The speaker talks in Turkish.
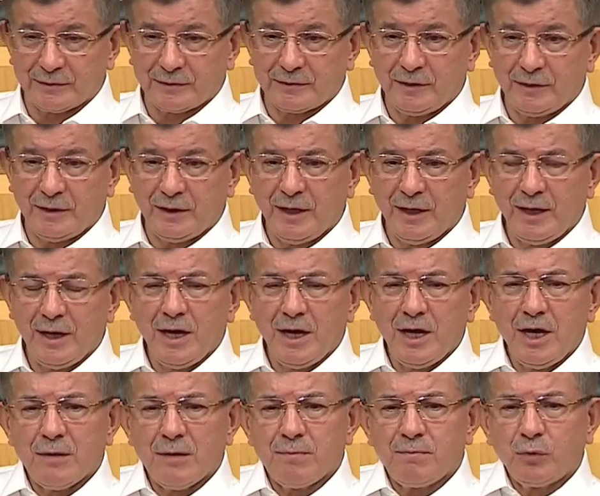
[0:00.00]
sattı.
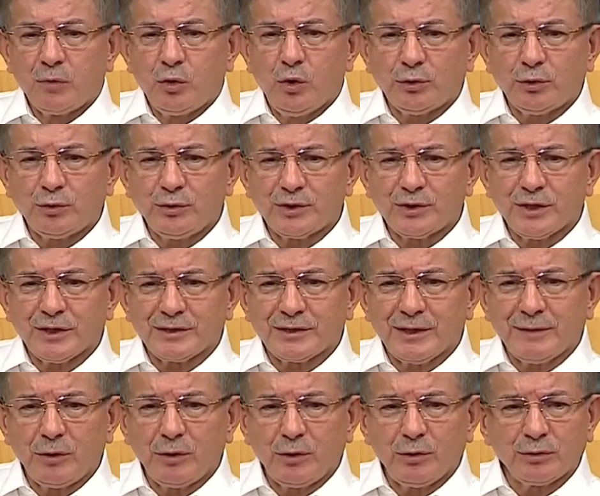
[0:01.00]

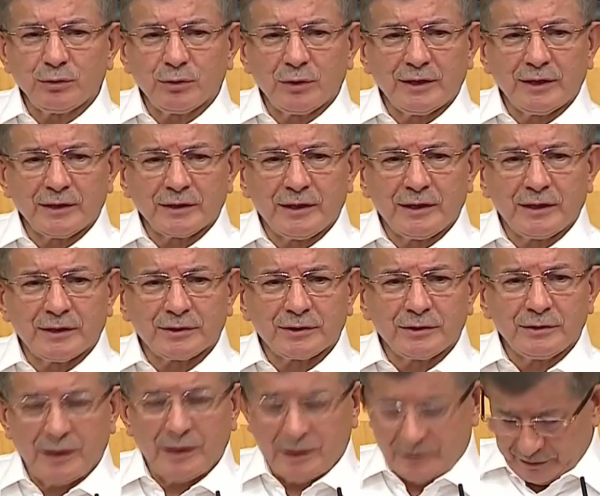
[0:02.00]
480 milyon dolar
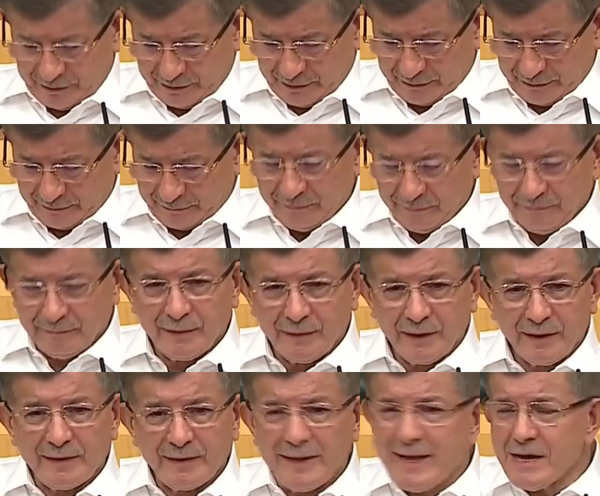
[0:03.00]
karşılığı alırken
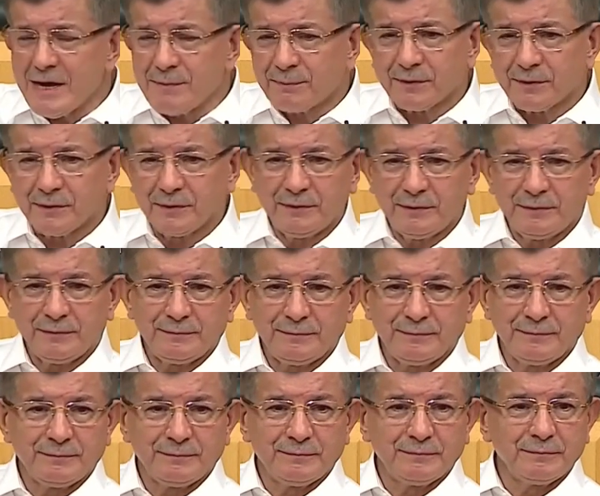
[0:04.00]
ne yaptı?
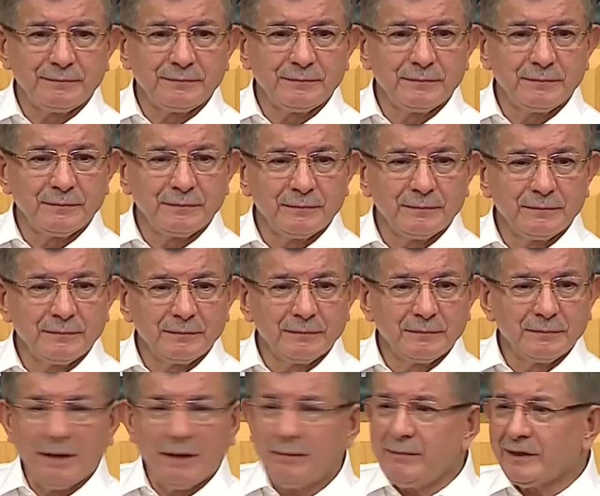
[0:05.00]

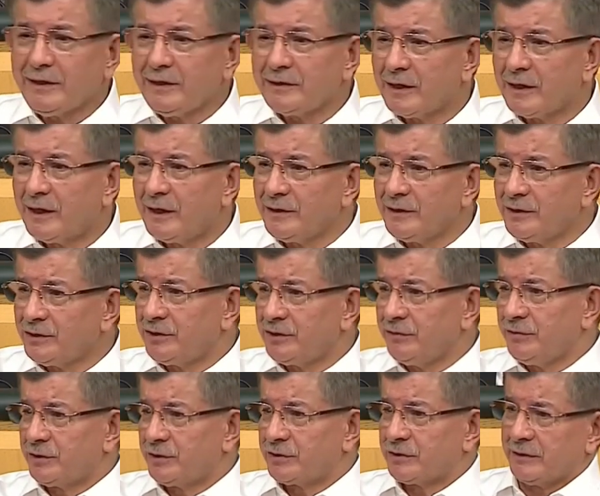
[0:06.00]
Memlekete hangi
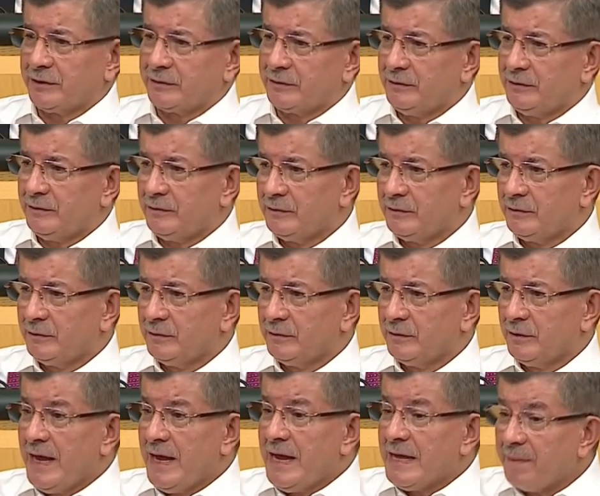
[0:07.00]
çiviyi çaktı?
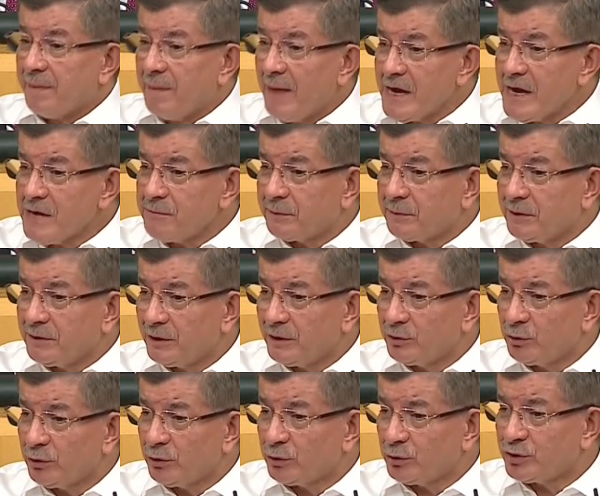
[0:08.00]
Ne yaptı
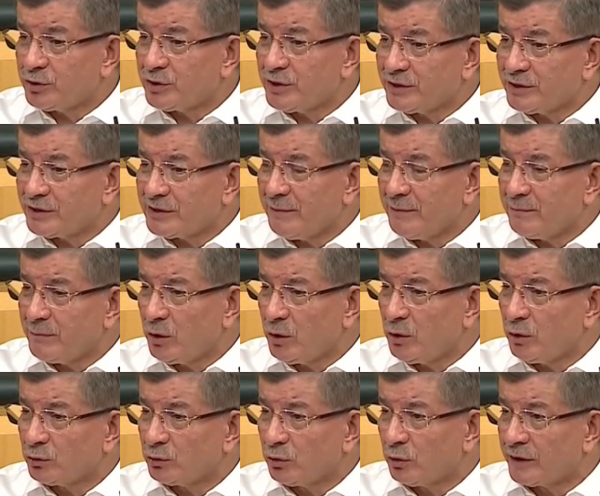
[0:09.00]
da 480
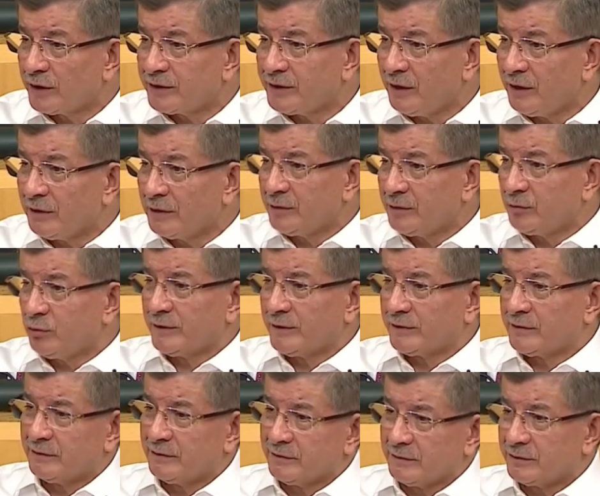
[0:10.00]
milyon doları aldı bu
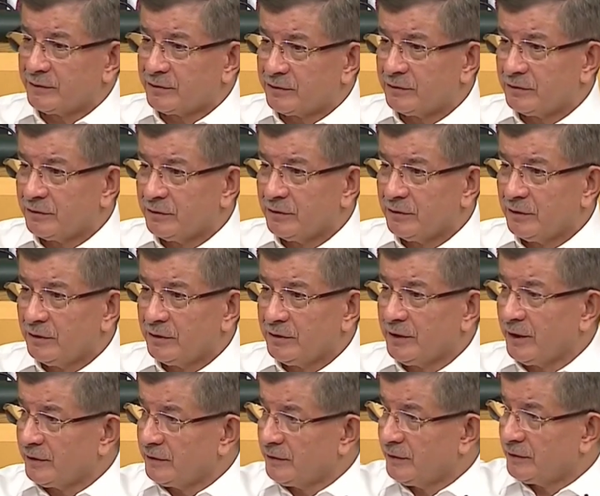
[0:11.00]
vatandaş?
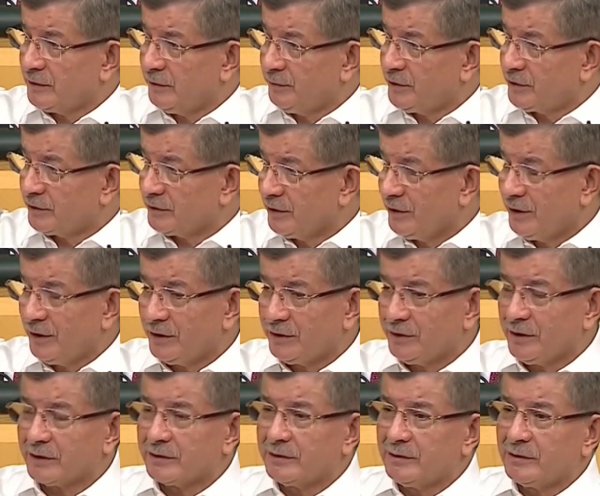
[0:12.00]
Yanında da bir
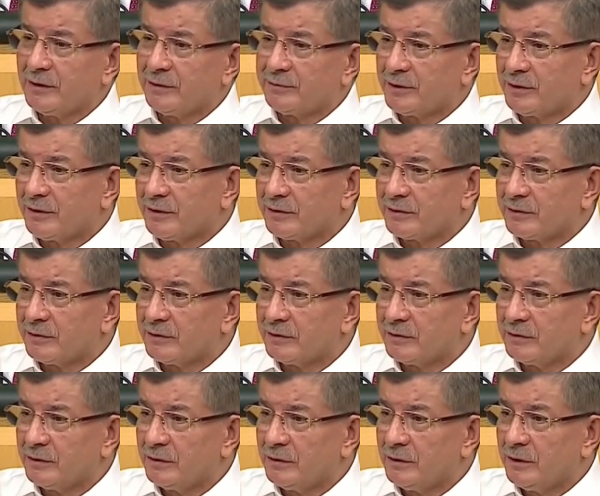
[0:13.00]
yakınla birlikte.